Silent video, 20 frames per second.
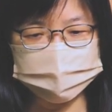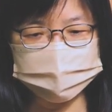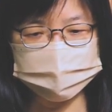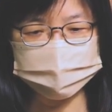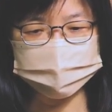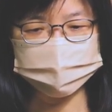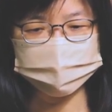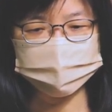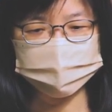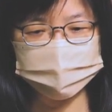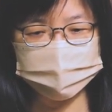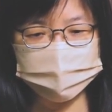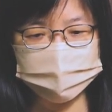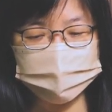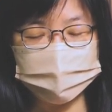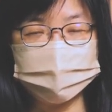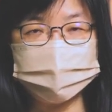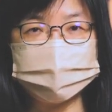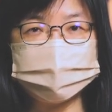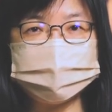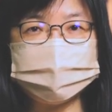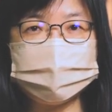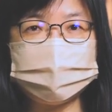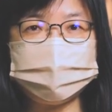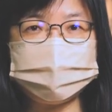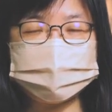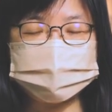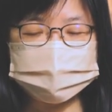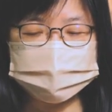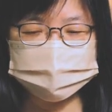皿，我们
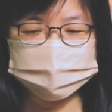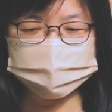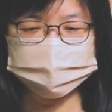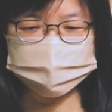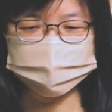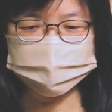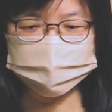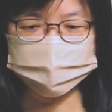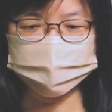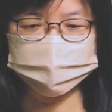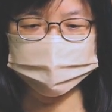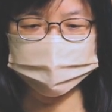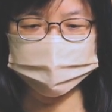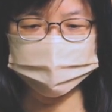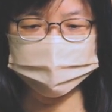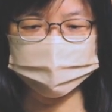要自洁。